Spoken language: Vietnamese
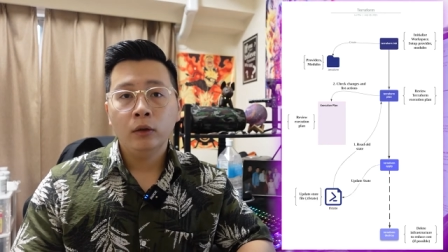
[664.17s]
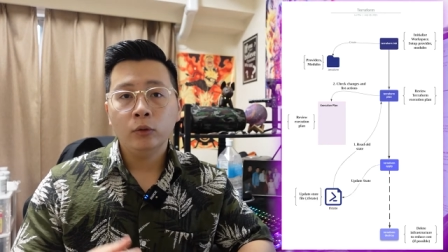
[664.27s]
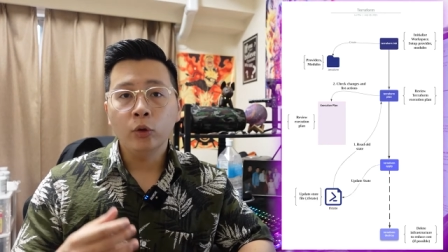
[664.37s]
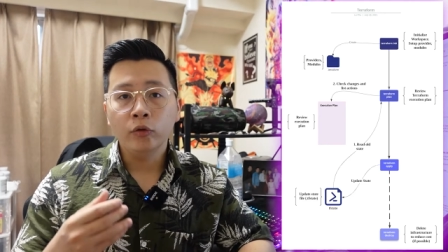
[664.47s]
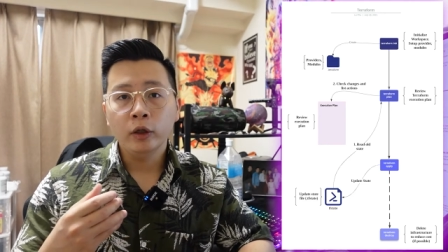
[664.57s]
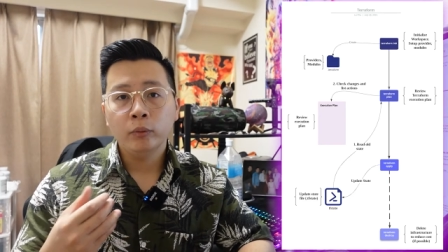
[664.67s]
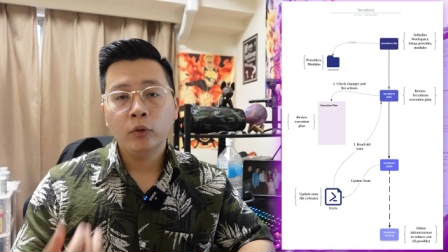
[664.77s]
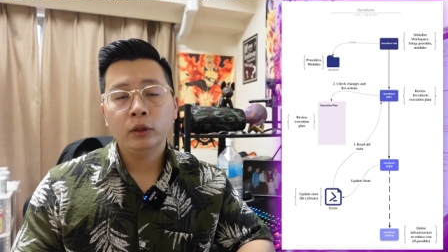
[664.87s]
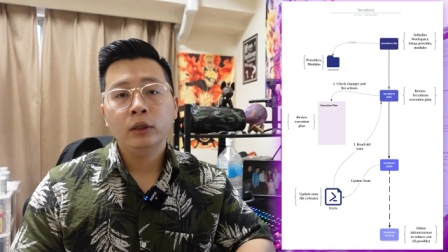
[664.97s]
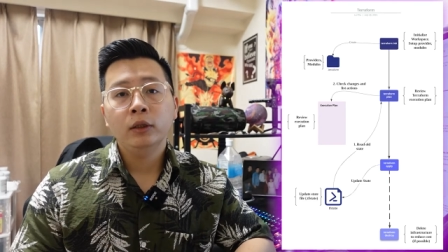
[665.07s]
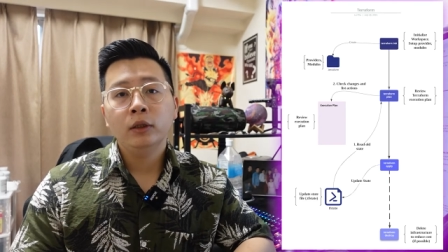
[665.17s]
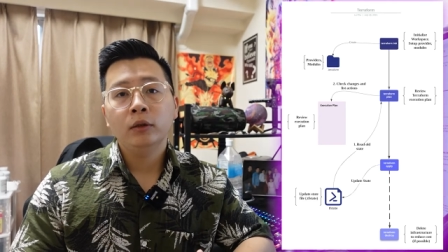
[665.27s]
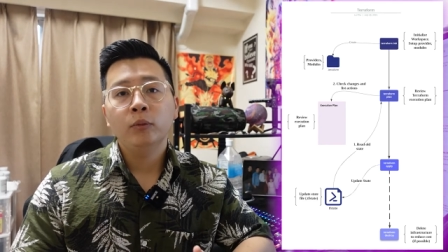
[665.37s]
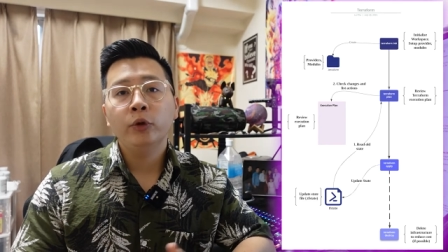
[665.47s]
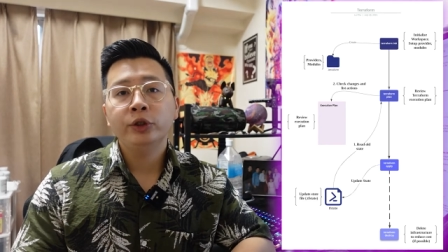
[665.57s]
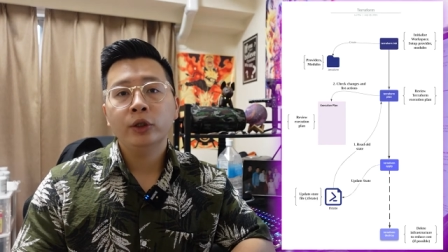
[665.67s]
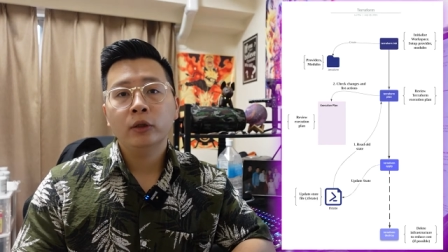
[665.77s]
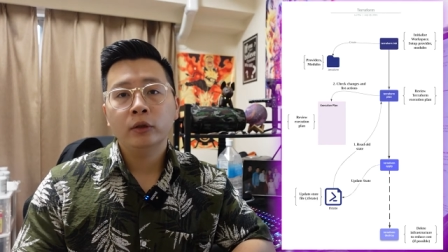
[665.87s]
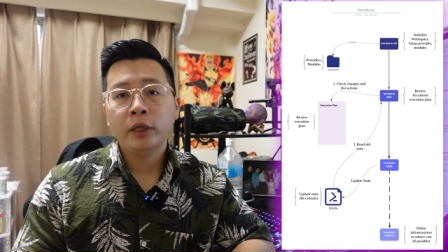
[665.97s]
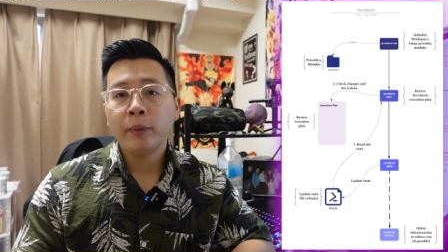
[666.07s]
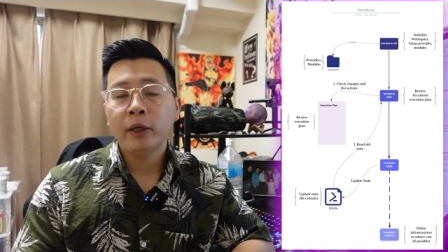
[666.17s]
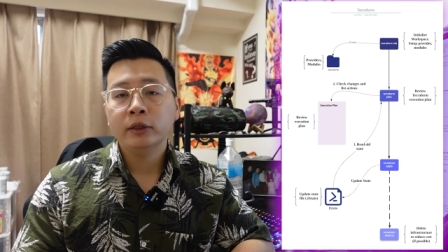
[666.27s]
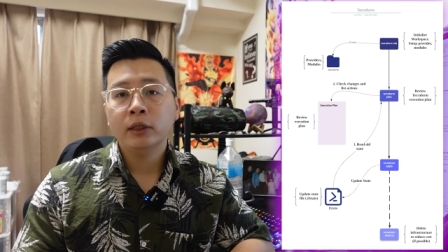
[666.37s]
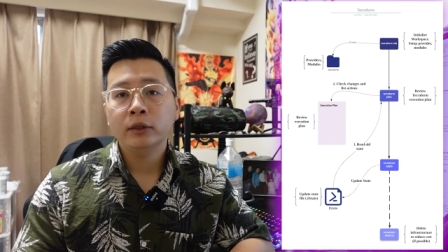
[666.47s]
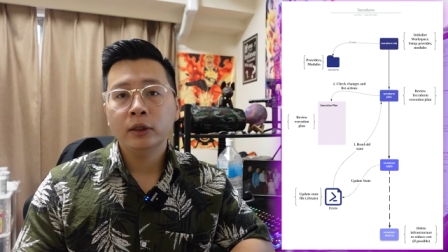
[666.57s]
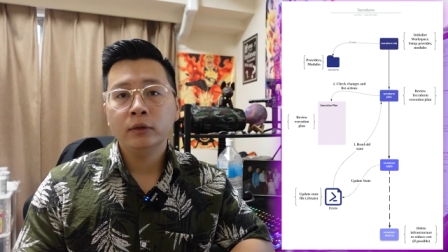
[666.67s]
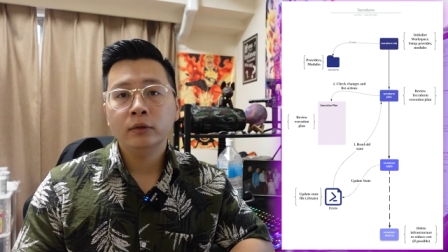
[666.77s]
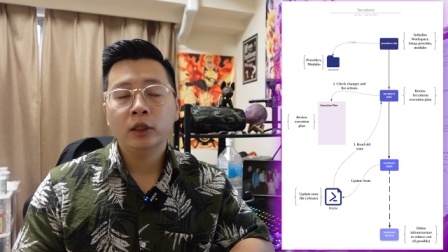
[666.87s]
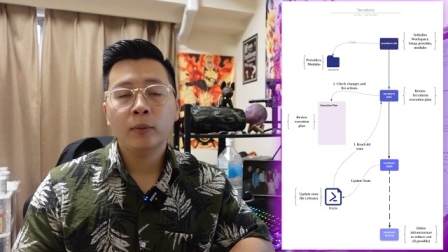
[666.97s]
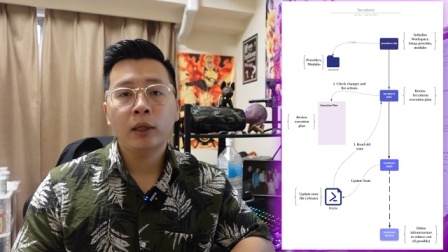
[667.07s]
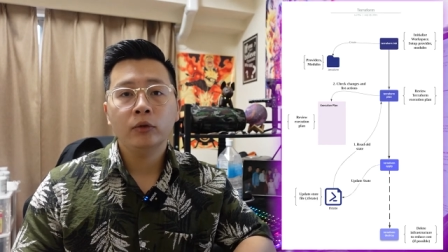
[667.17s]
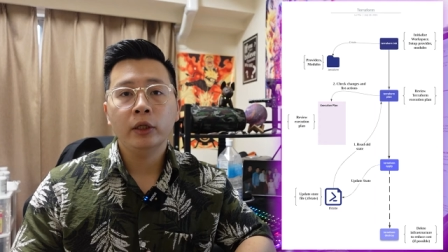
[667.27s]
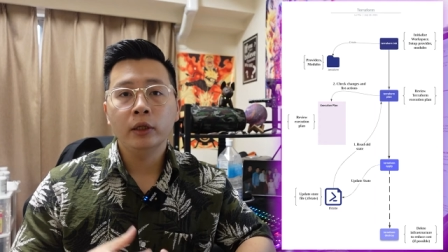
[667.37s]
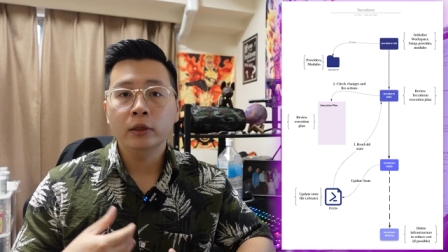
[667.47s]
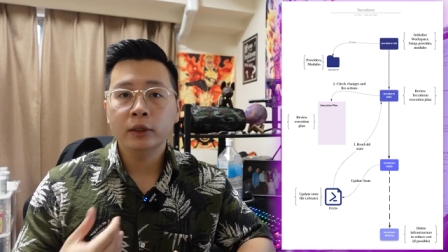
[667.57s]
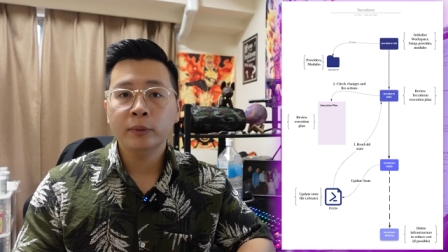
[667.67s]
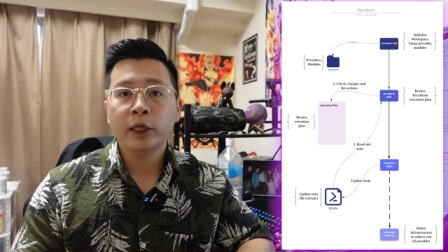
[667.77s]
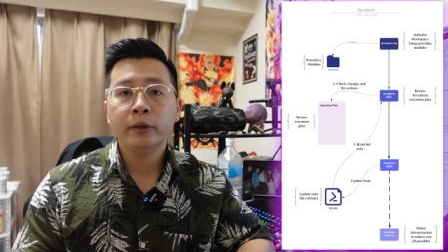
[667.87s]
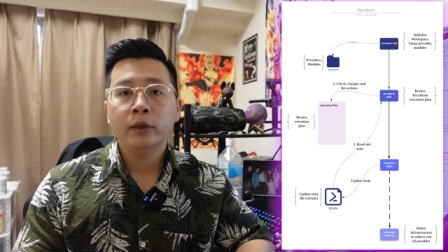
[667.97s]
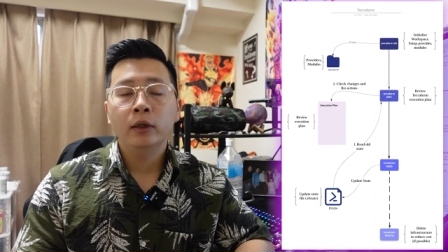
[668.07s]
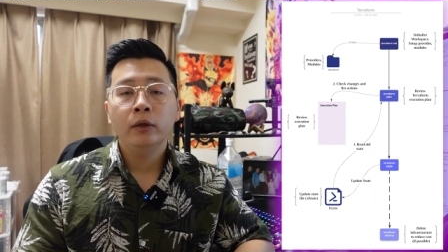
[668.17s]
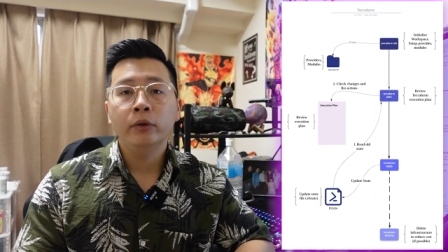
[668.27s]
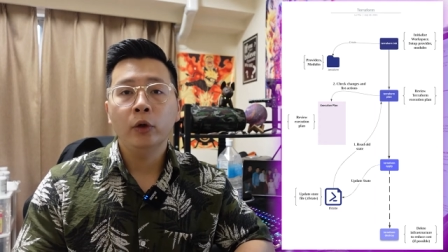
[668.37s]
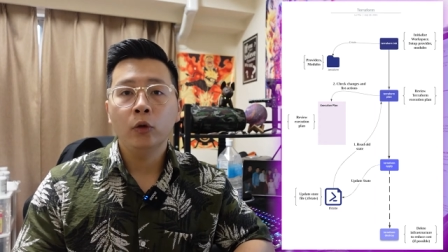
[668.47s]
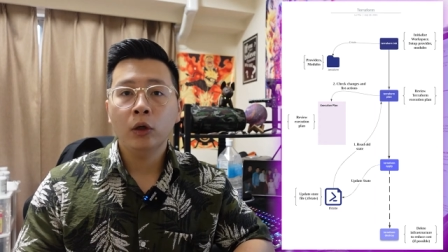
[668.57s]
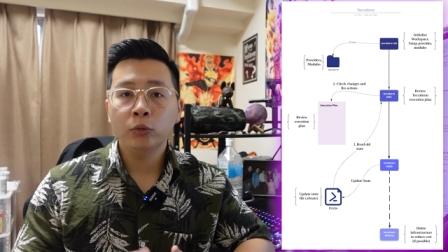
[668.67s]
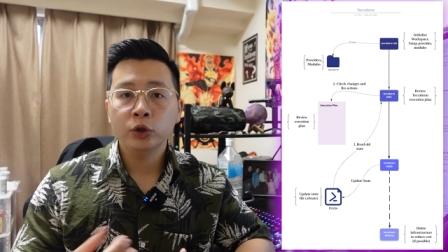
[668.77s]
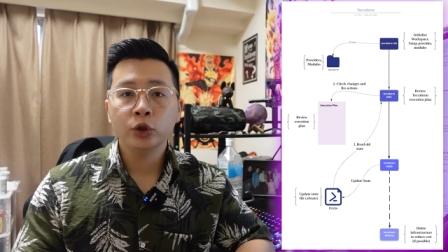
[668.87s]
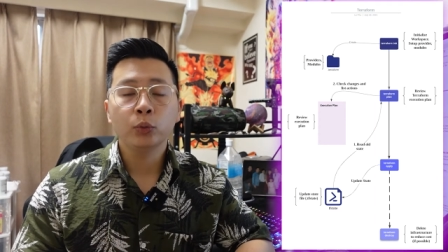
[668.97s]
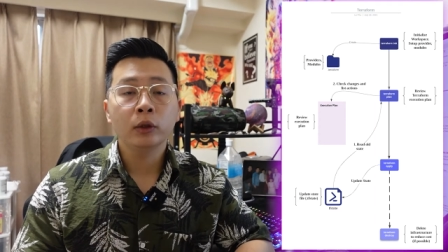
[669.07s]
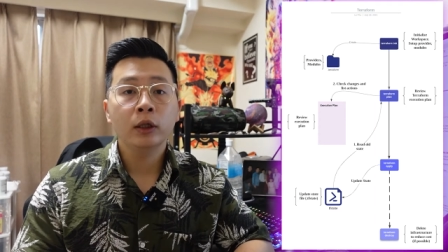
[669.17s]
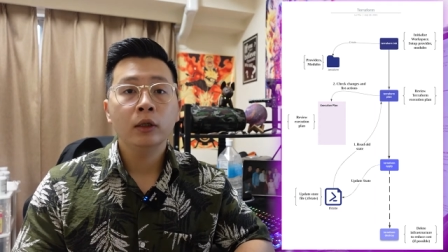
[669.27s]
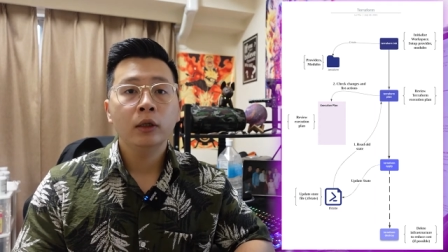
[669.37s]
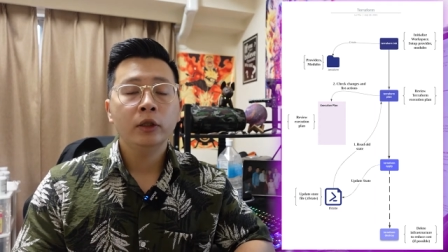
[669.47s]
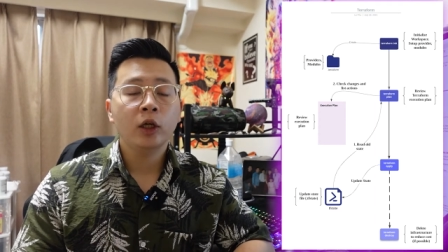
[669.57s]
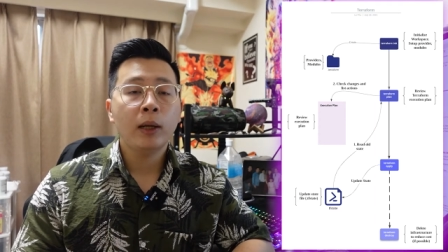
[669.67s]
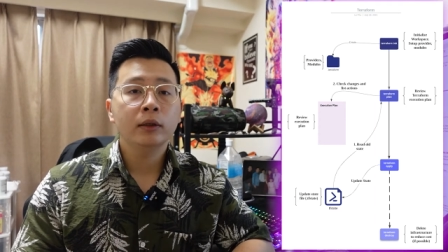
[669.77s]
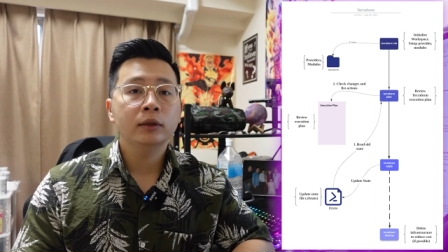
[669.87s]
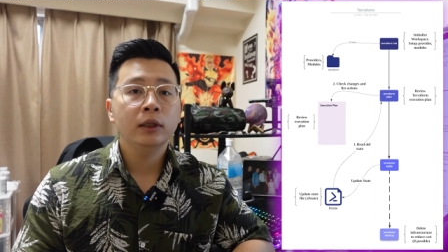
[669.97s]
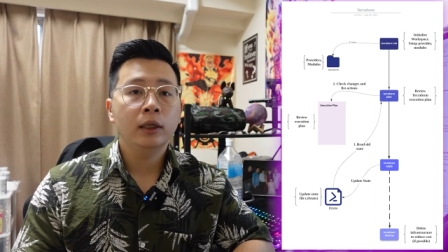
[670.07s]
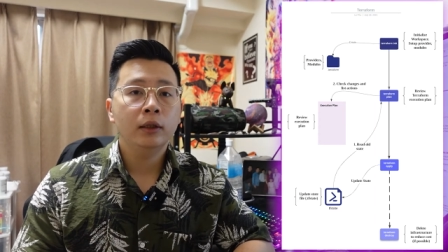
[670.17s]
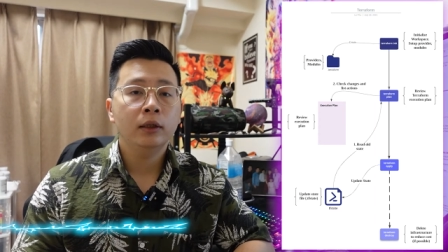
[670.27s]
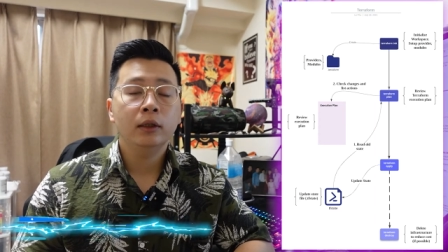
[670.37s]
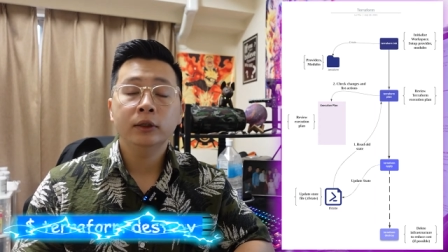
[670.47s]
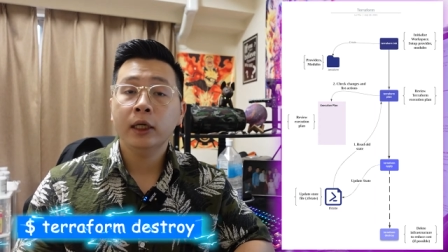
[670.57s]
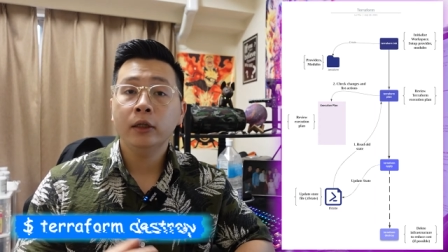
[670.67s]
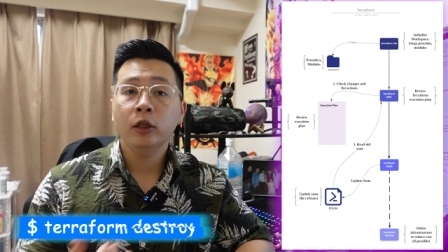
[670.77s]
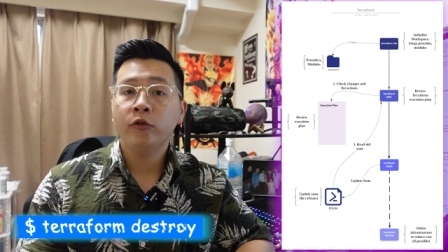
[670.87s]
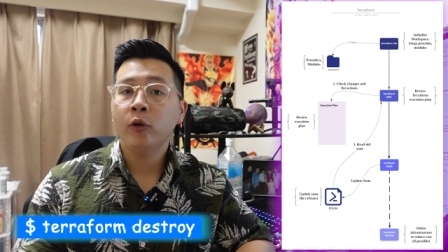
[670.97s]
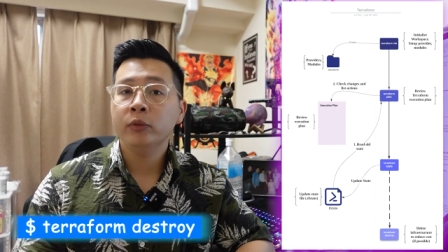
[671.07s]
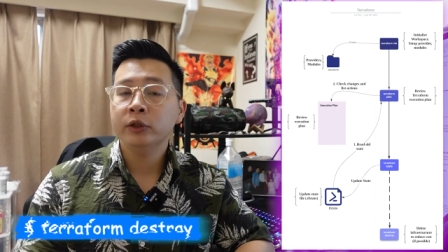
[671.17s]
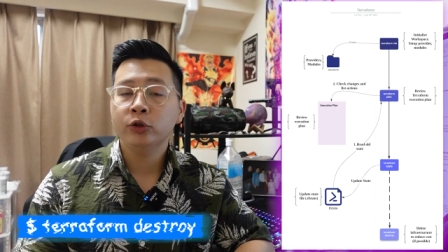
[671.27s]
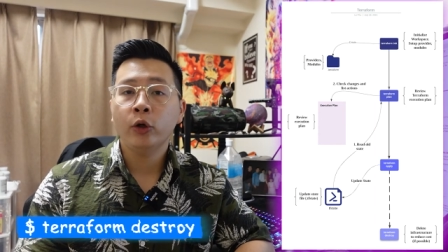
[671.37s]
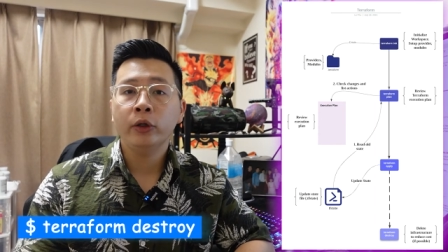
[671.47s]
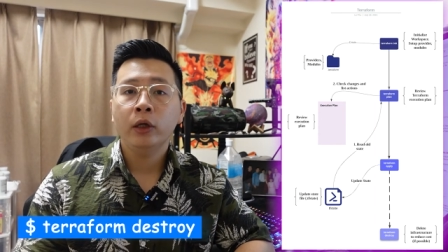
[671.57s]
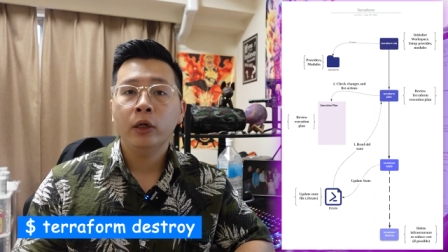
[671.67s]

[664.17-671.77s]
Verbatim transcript: Đối với một cái ờ, môi trường đẹp hay staging thì các bạn có thể xem xét nếu không sử dụng nữa thì các bạn sẽ ờ, chạy Terraform Destroy